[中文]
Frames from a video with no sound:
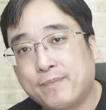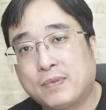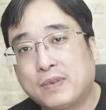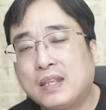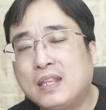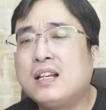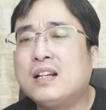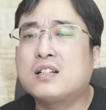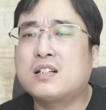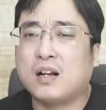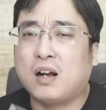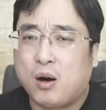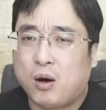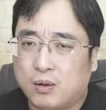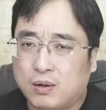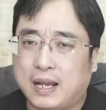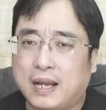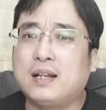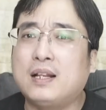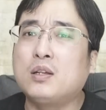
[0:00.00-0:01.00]
你找
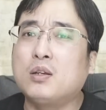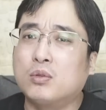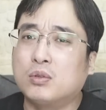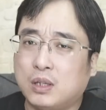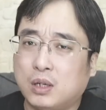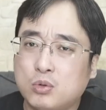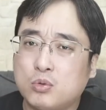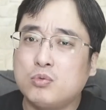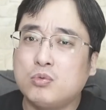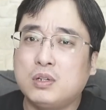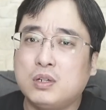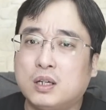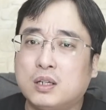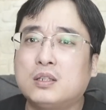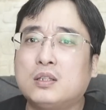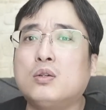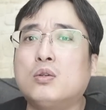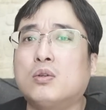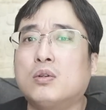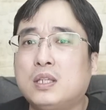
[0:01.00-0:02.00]
来了又能如何？
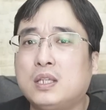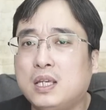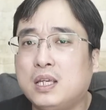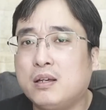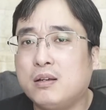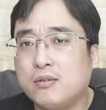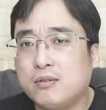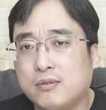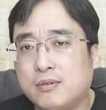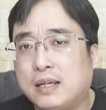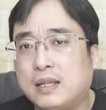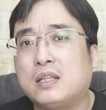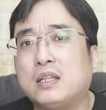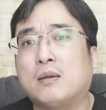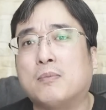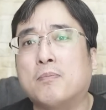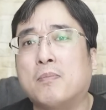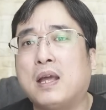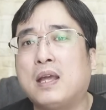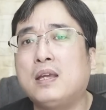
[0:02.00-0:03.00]
就因为你
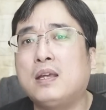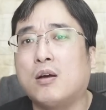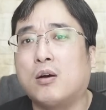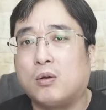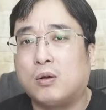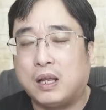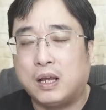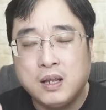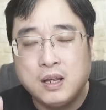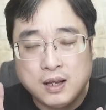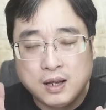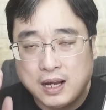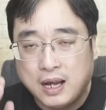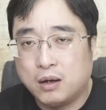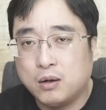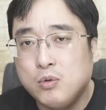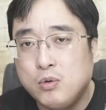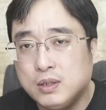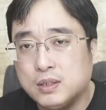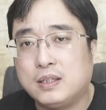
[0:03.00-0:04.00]
没有了韩国，